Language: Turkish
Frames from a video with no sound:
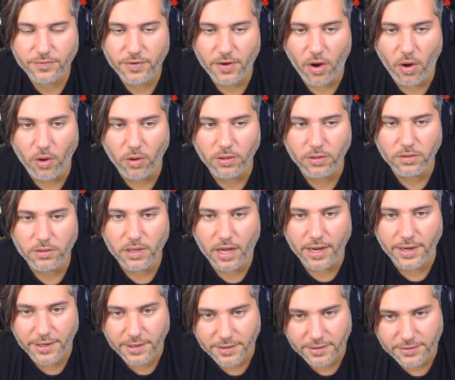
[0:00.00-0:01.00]
foul
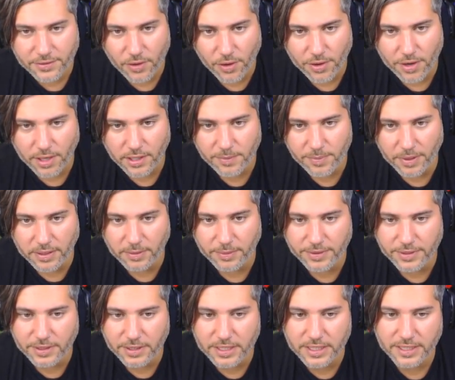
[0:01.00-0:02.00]
hayır diyor Ali
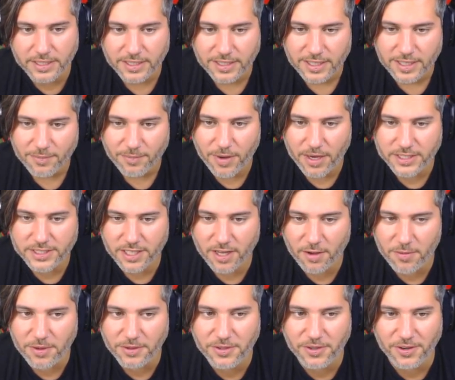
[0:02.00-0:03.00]
Palavoyuk. Maç
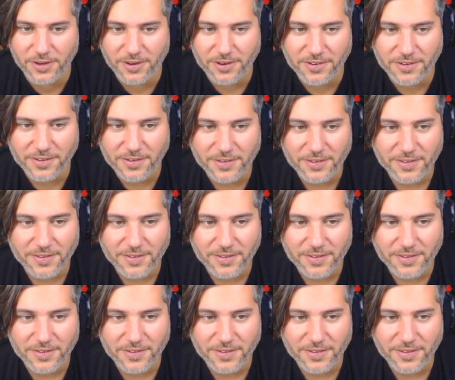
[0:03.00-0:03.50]
devam ediyor.